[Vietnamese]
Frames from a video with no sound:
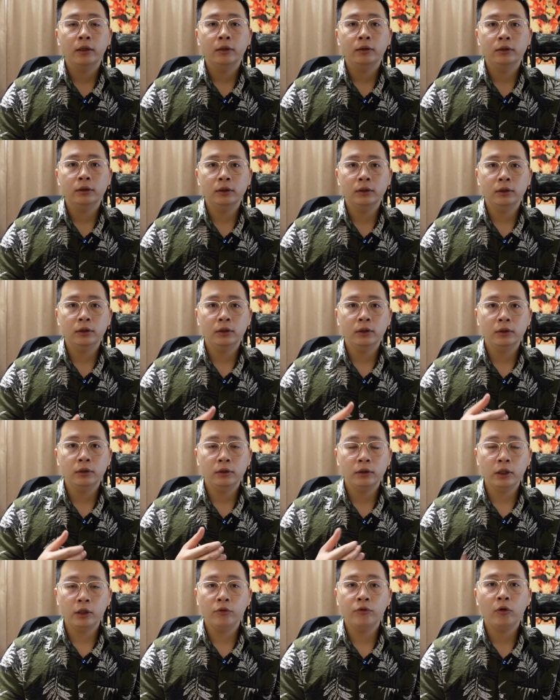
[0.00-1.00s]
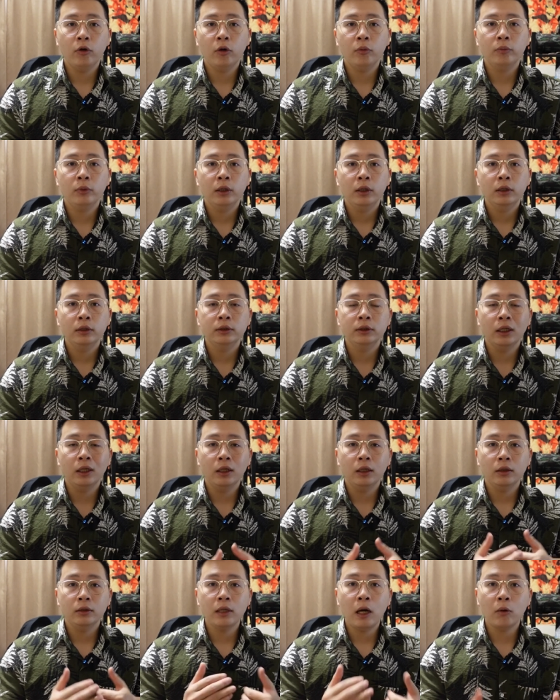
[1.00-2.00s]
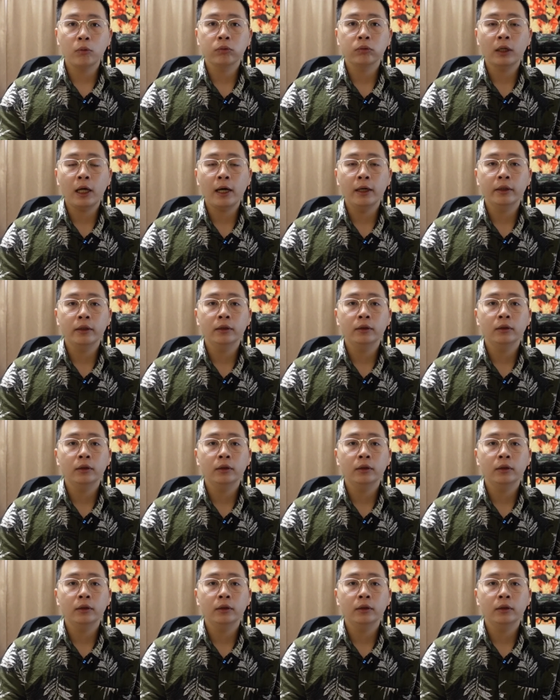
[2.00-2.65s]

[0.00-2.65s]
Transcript: thì Terraform sẽ đọc lại